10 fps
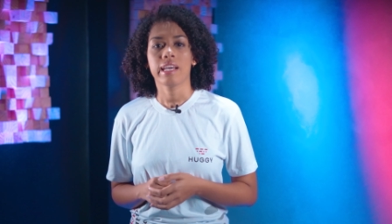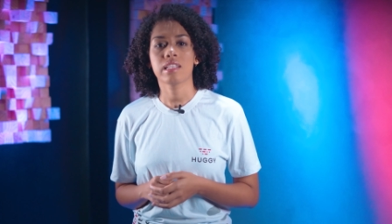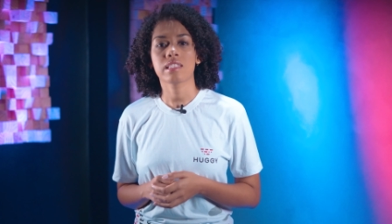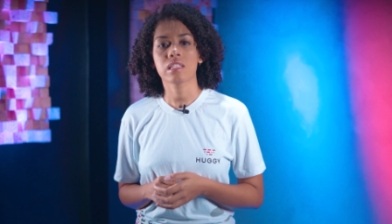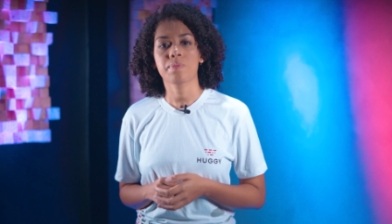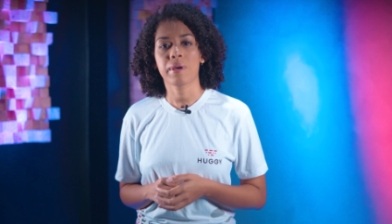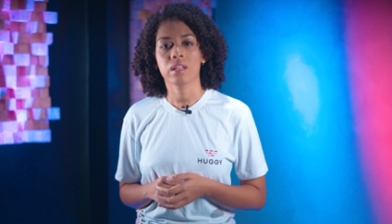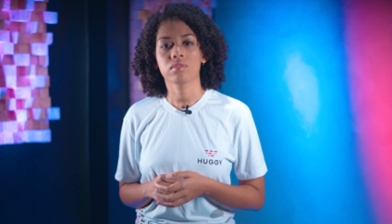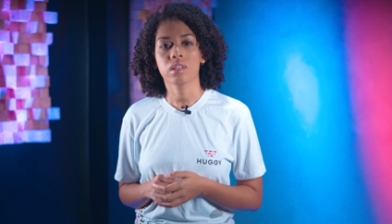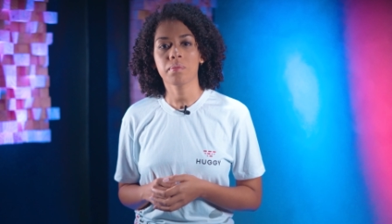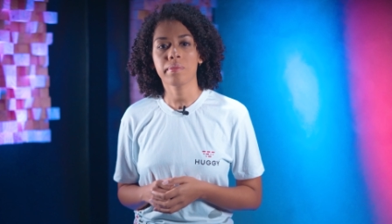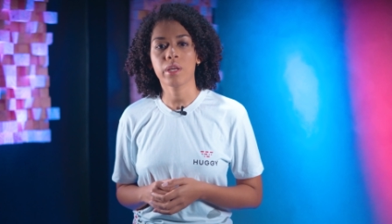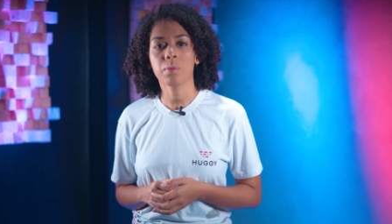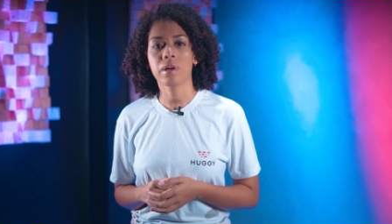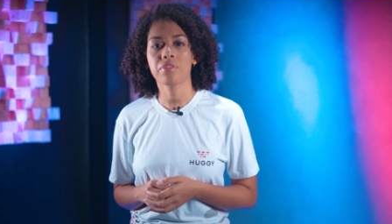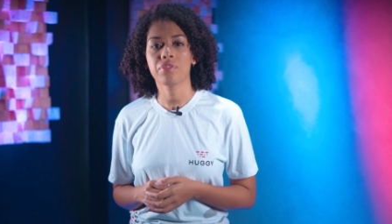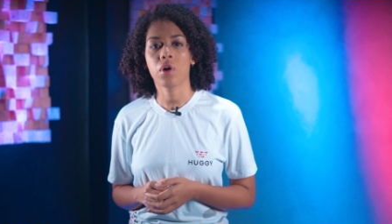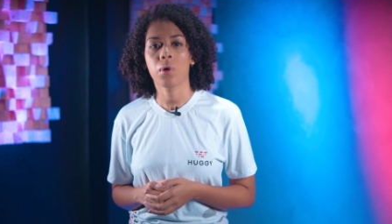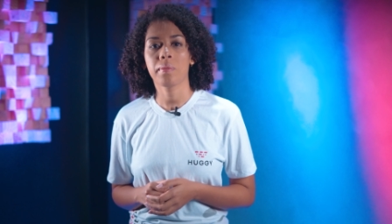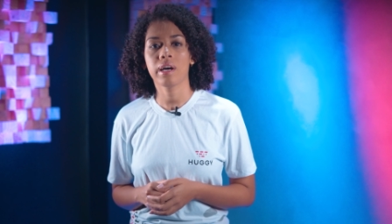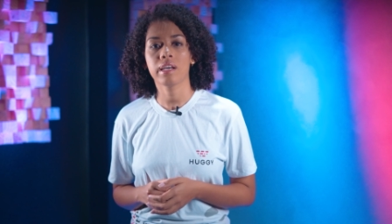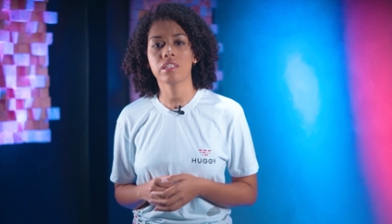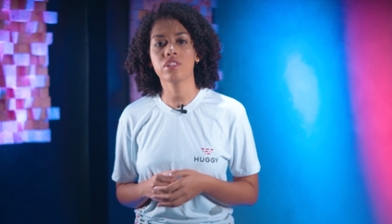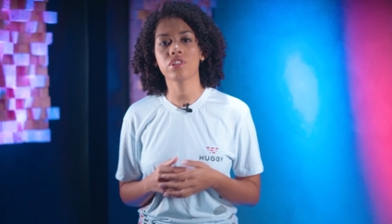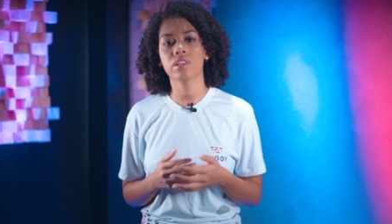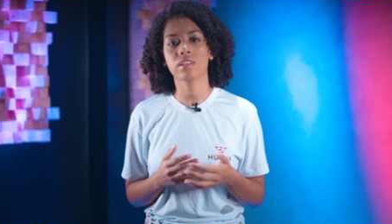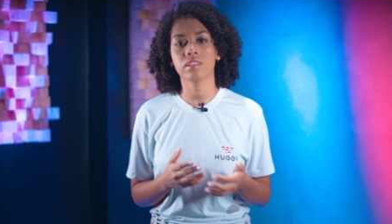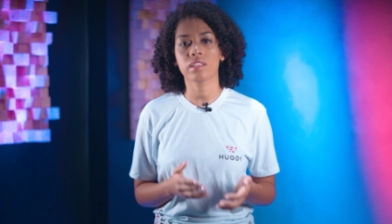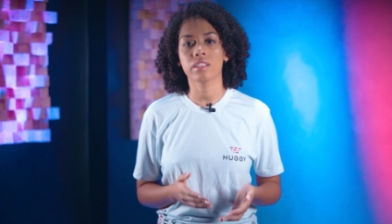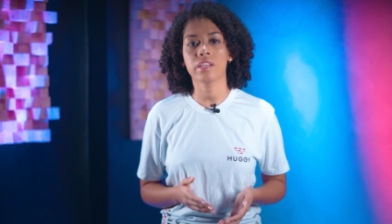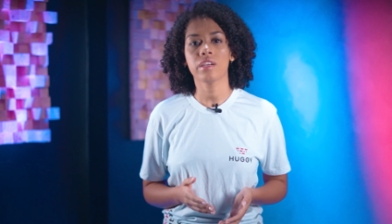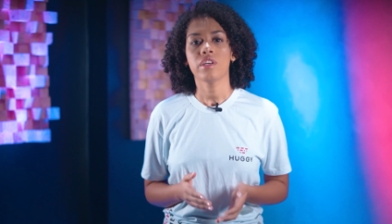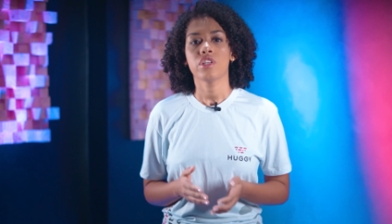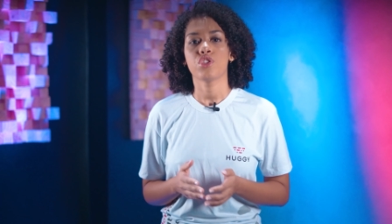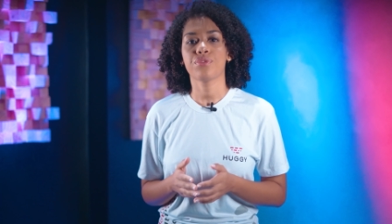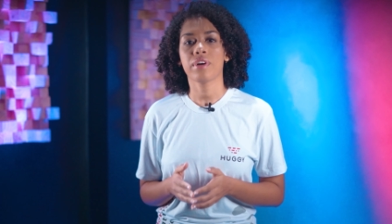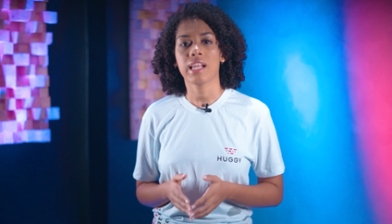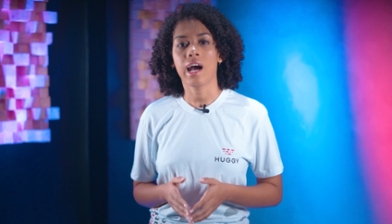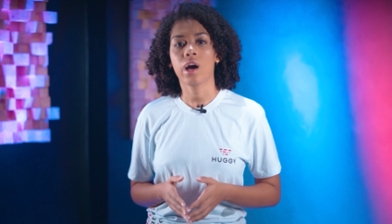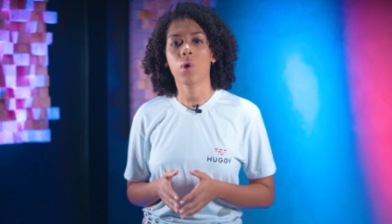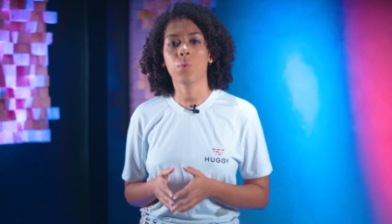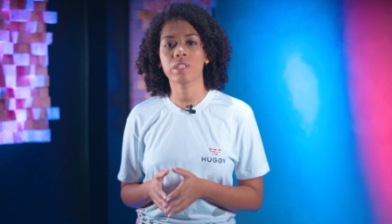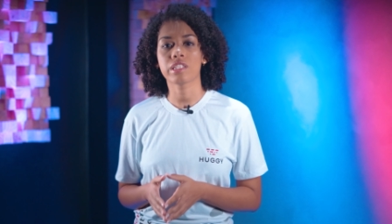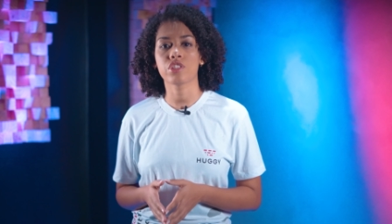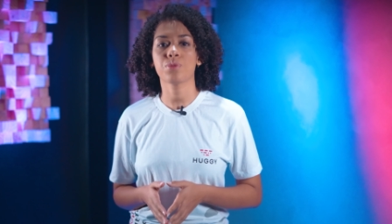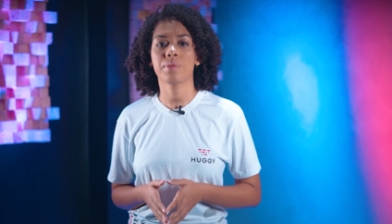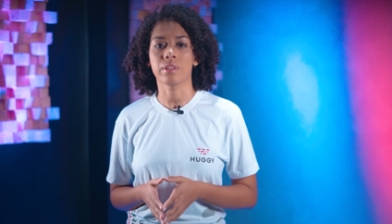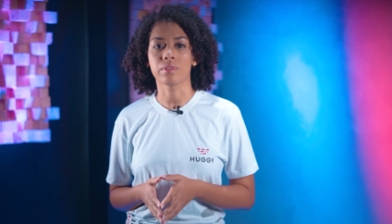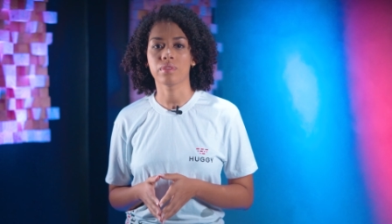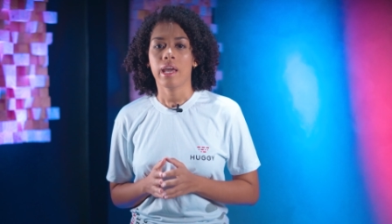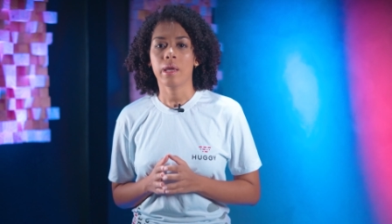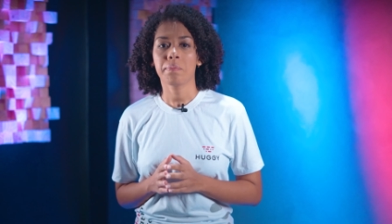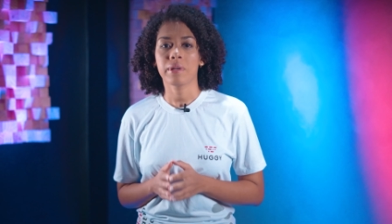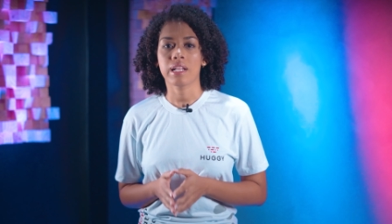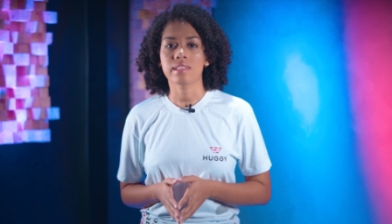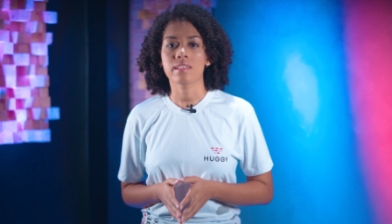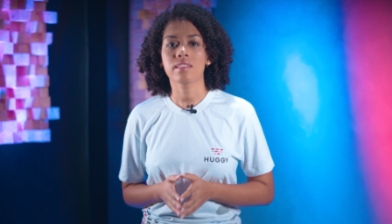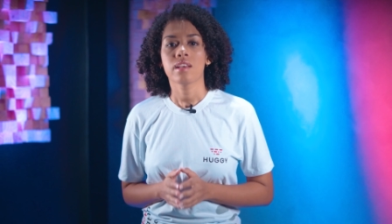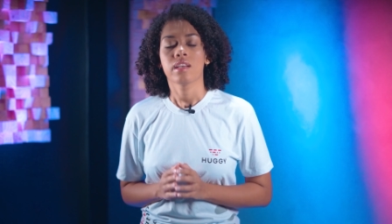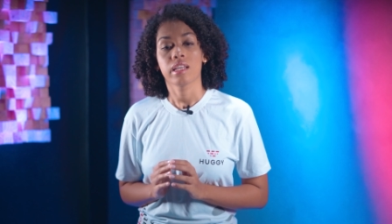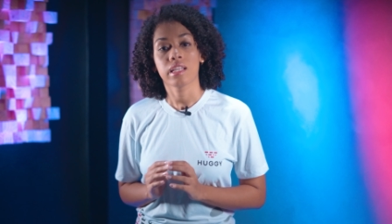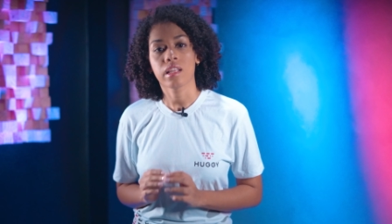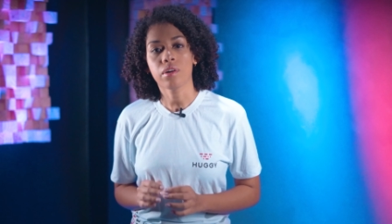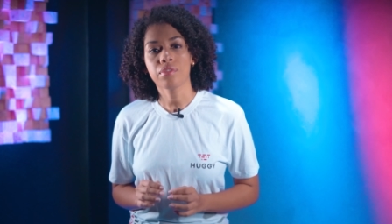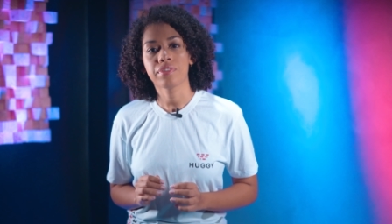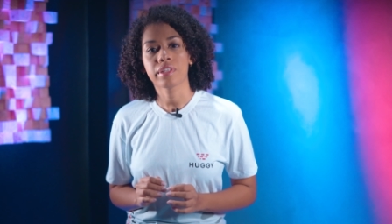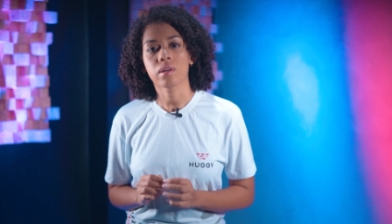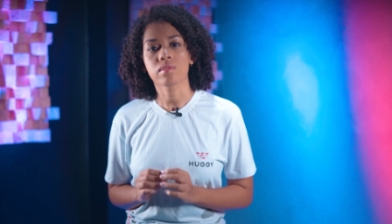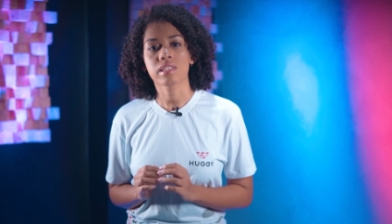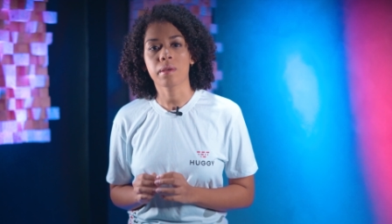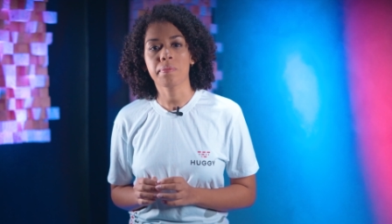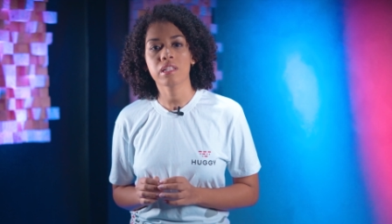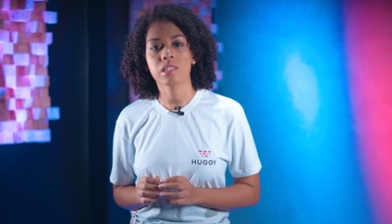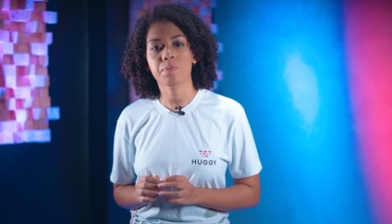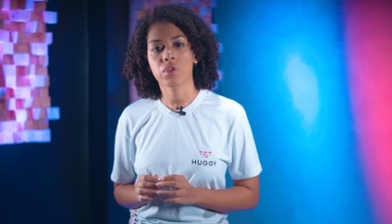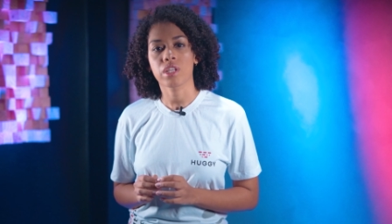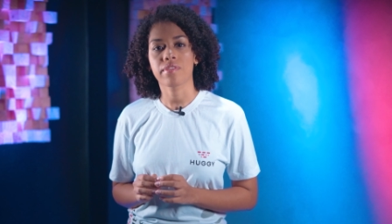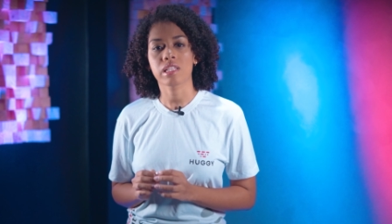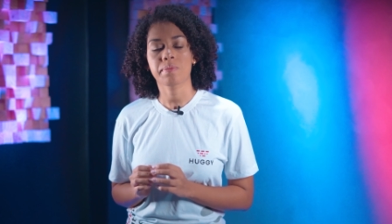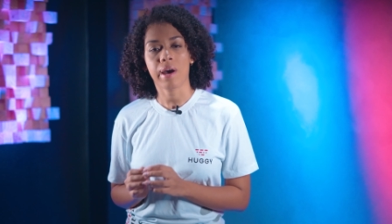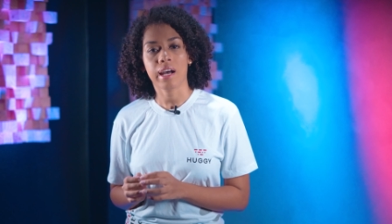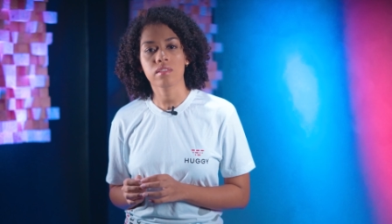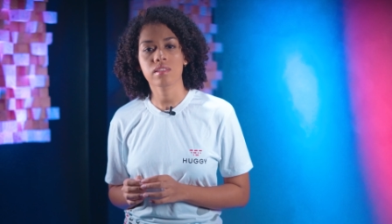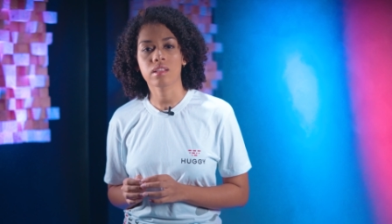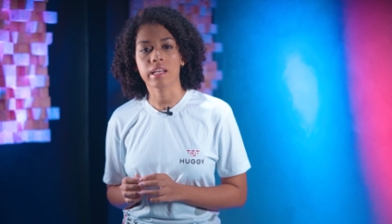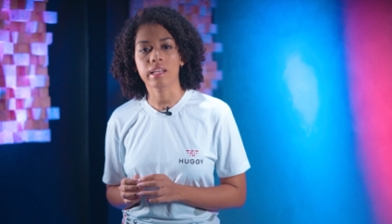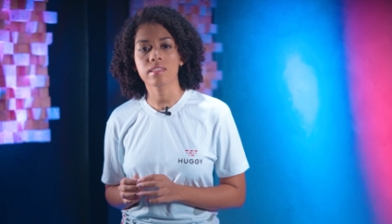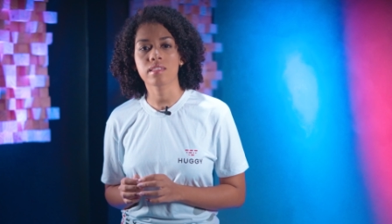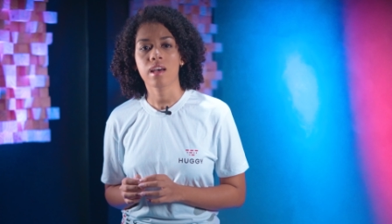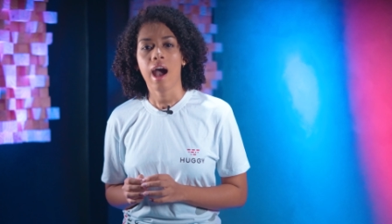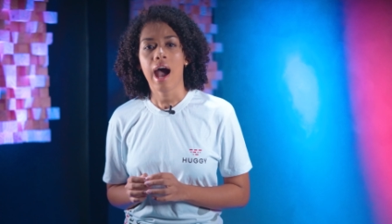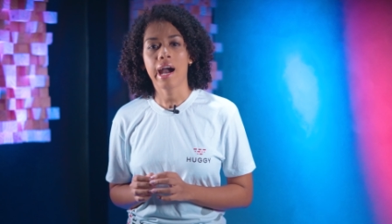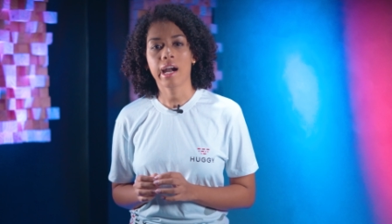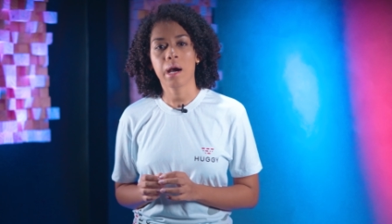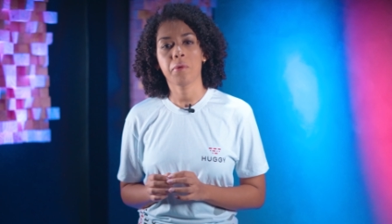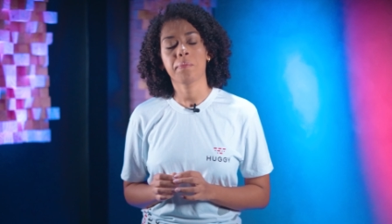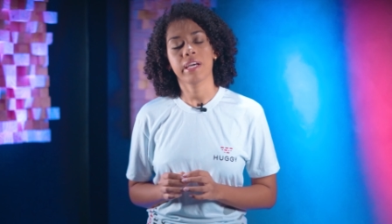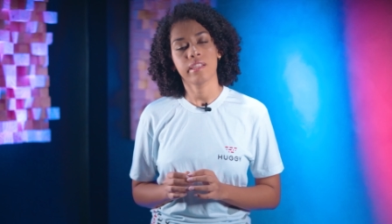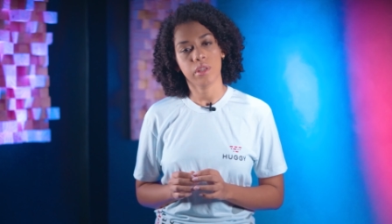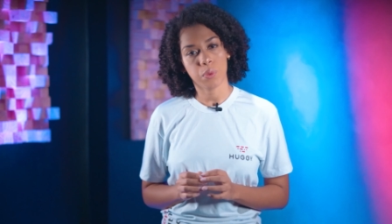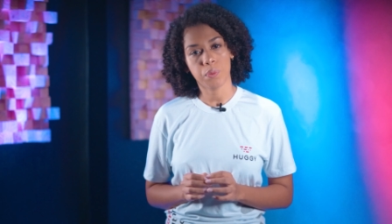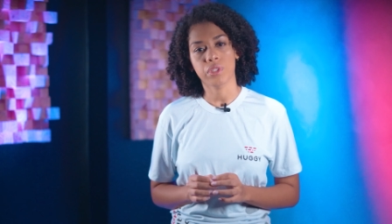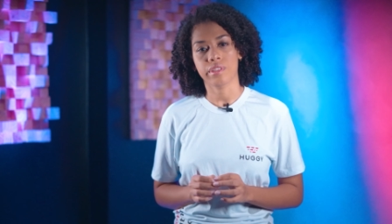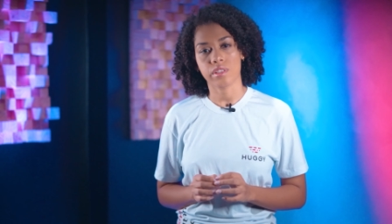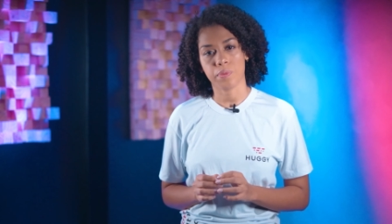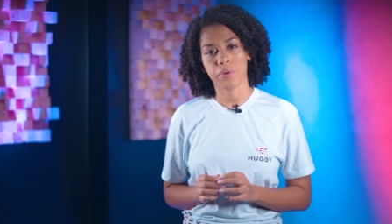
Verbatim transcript: eles esperam também uma forma instantânea de falar com o atendimento. Empresas que não ficam sempre disponíveis para os clientes acabam perdendo muitas